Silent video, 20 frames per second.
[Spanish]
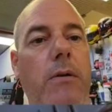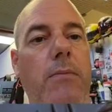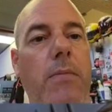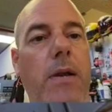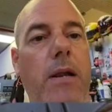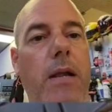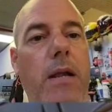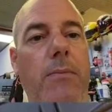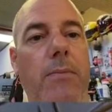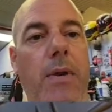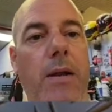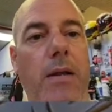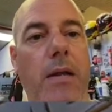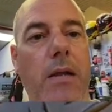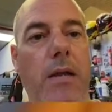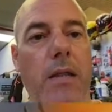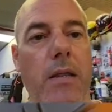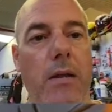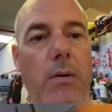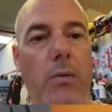también ahí para
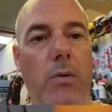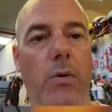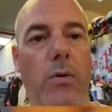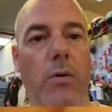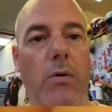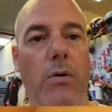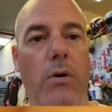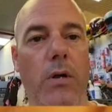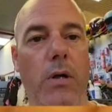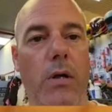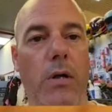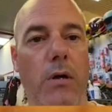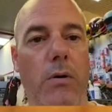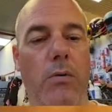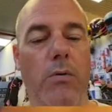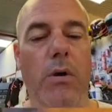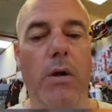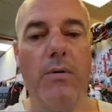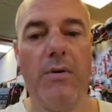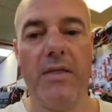que quede luego,
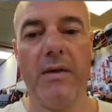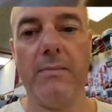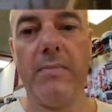una vez